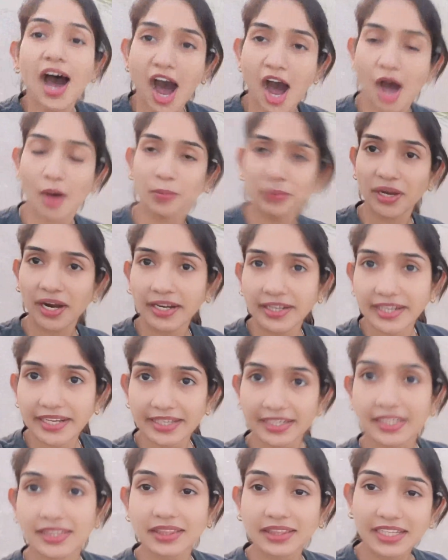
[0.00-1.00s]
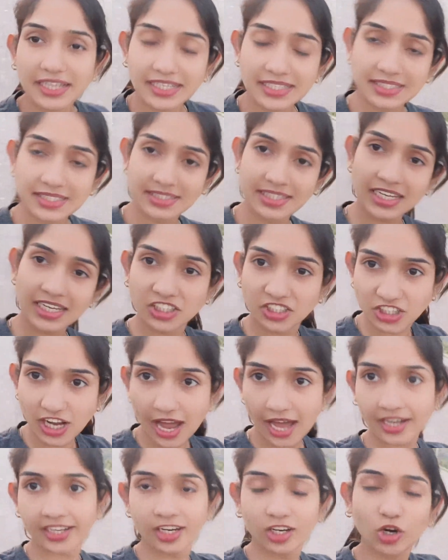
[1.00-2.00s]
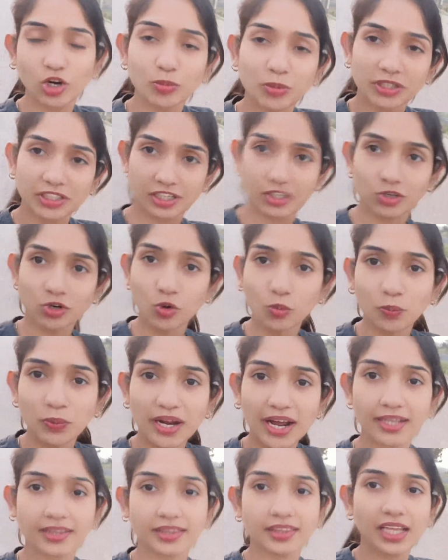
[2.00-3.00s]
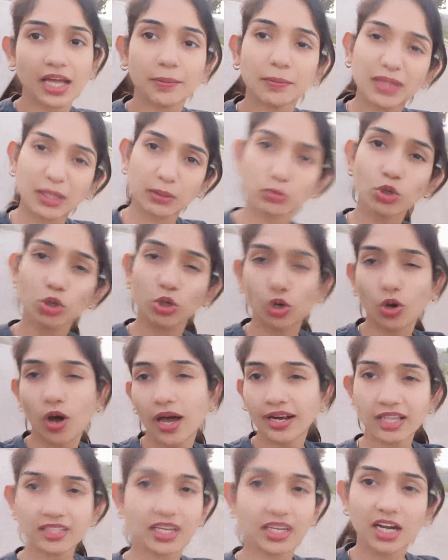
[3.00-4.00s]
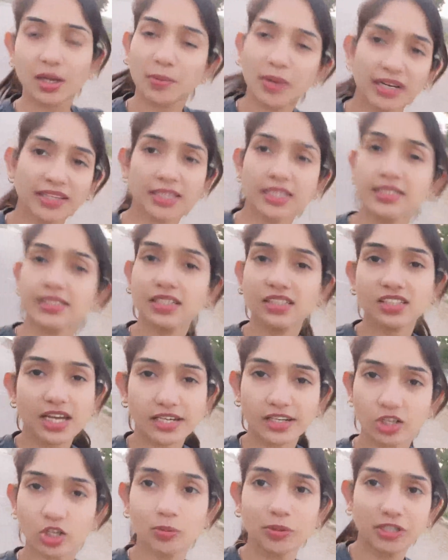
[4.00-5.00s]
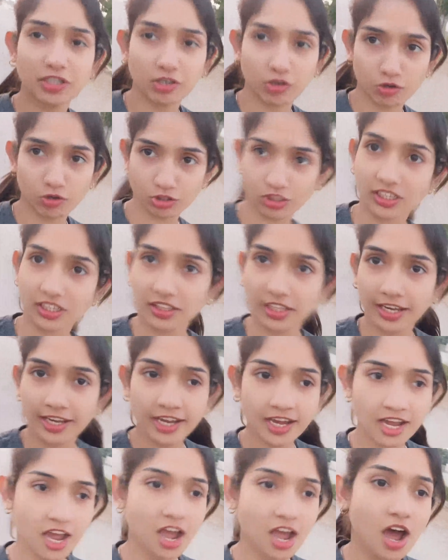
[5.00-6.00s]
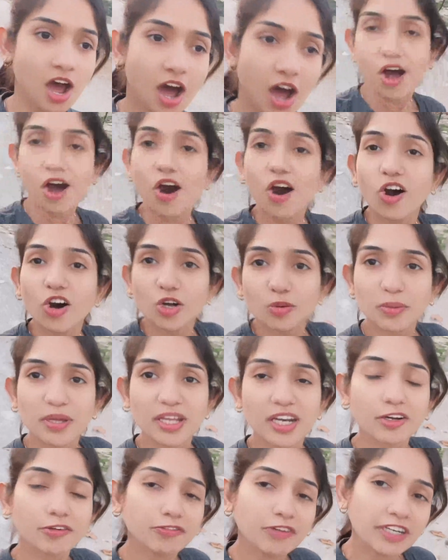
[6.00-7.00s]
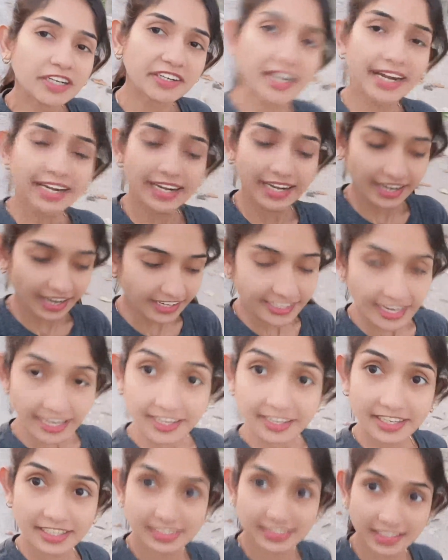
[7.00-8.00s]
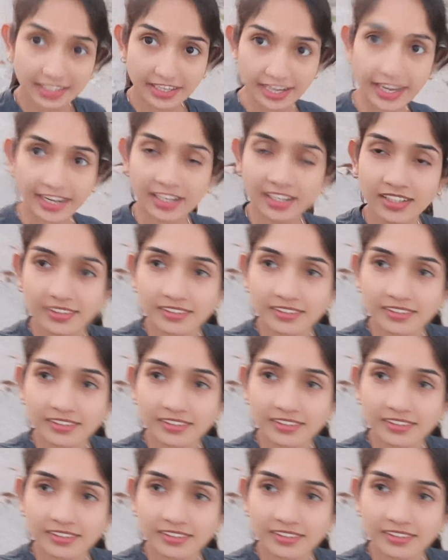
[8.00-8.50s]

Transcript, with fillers: हम यहाँ डेली तीन से चार किलोमीटर घूमने आते हैं मतलब दोनों आना जाना हमारा तीन से चार किलोमीटर हो जाता है और मेरे फिट रहने का यही रीज़न है